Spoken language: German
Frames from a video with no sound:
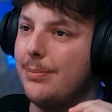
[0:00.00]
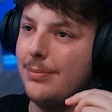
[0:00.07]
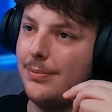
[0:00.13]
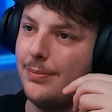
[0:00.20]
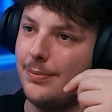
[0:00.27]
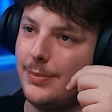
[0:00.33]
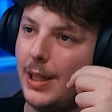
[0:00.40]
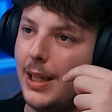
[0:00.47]

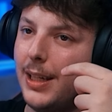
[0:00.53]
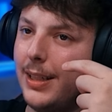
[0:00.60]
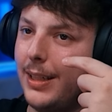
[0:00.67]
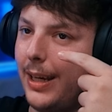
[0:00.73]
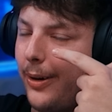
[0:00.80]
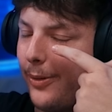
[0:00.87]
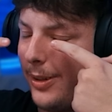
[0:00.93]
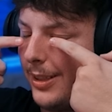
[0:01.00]
Hm,
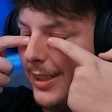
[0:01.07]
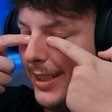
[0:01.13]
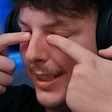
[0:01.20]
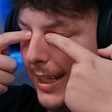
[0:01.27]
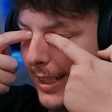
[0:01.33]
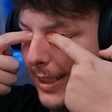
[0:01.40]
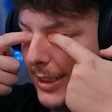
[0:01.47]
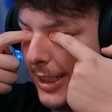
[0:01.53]
ja, okay, ja,
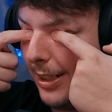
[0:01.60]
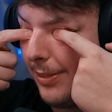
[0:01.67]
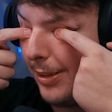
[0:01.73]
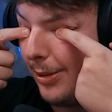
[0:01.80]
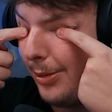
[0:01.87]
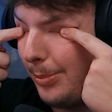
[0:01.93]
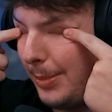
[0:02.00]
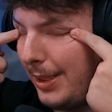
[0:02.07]
ich check, was
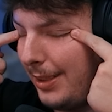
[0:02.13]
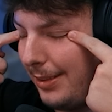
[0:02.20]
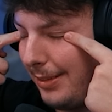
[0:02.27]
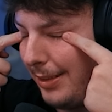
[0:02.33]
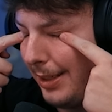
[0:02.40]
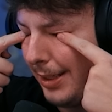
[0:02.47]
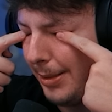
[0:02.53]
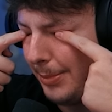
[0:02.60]
du meinst.
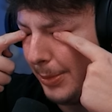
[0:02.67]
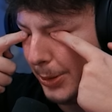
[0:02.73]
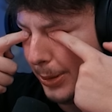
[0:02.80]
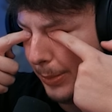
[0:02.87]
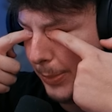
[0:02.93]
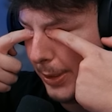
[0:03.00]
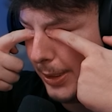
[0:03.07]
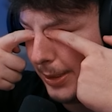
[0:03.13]
Ja, kann man schon
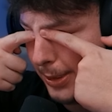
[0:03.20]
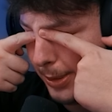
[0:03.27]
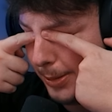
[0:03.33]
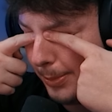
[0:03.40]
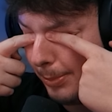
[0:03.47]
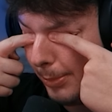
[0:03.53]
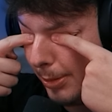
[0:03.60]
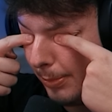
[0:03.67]
machen,
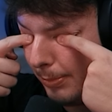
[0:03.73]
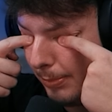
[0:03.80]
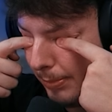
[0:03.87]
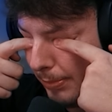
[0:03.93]
stimmt.